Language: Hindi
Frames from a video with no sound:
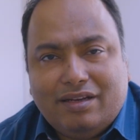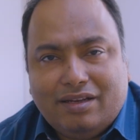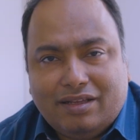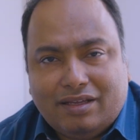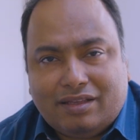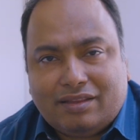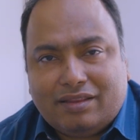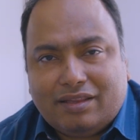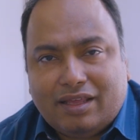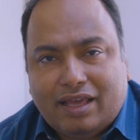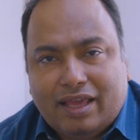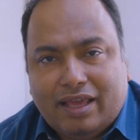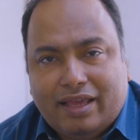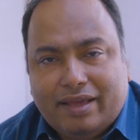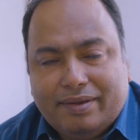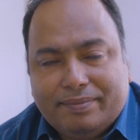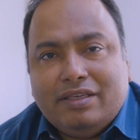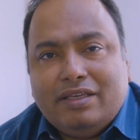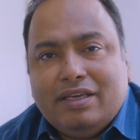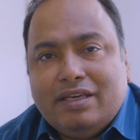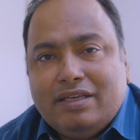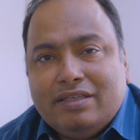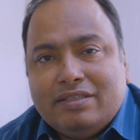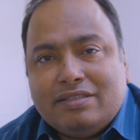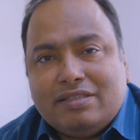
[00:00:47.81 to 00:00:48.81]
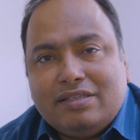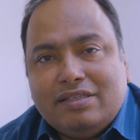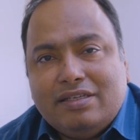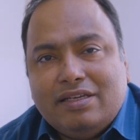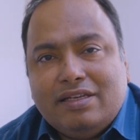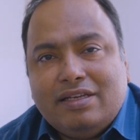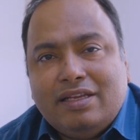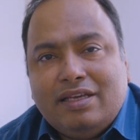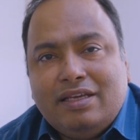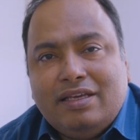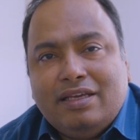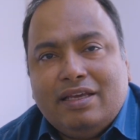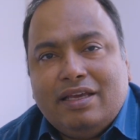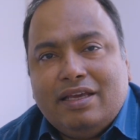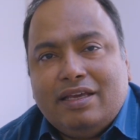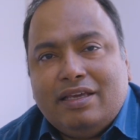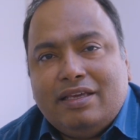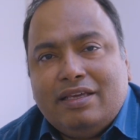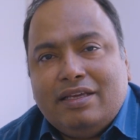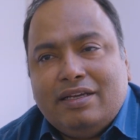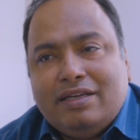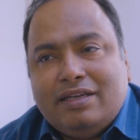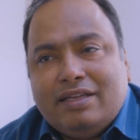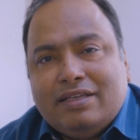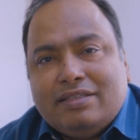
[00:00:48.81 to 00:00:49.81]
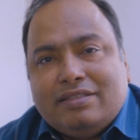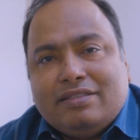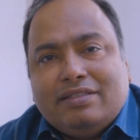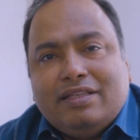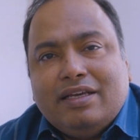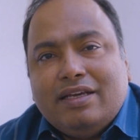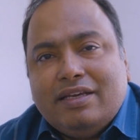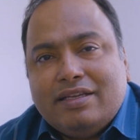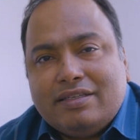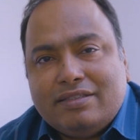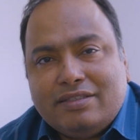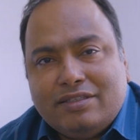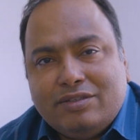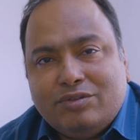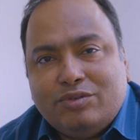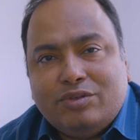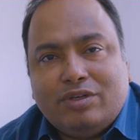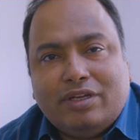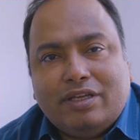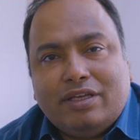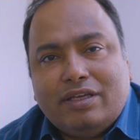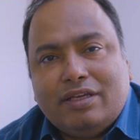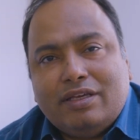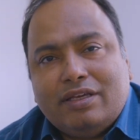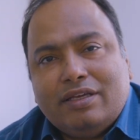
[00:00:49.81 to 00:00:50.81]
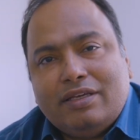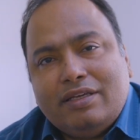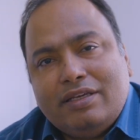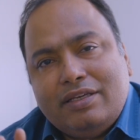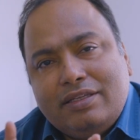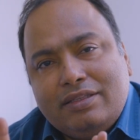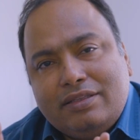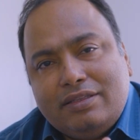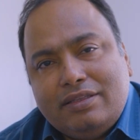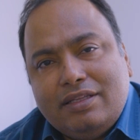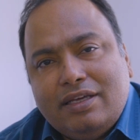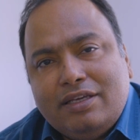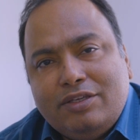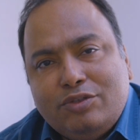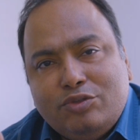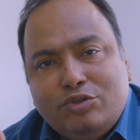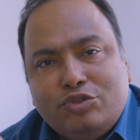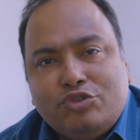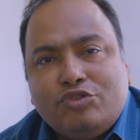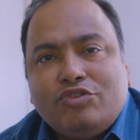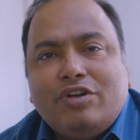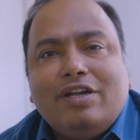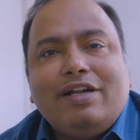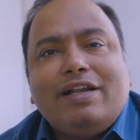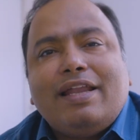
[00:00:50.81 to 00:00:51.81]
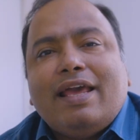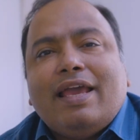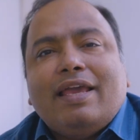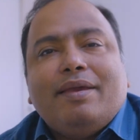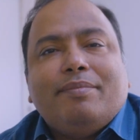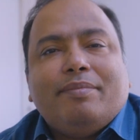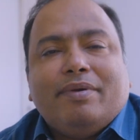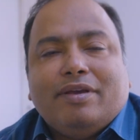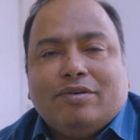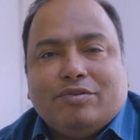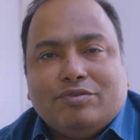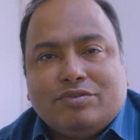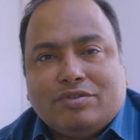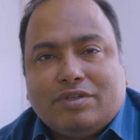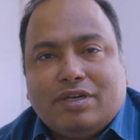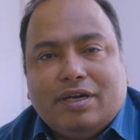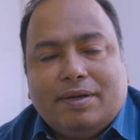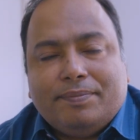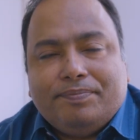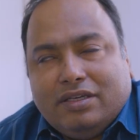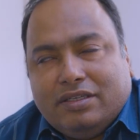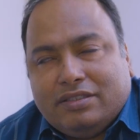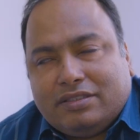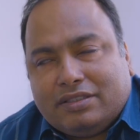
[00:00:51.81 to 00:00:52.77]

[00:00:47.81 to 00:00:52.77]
लगता है ये इसलिए नहीं है कि ये टेस्ट देर से हो रही है ये इतना यूजुअल टाइम है उसका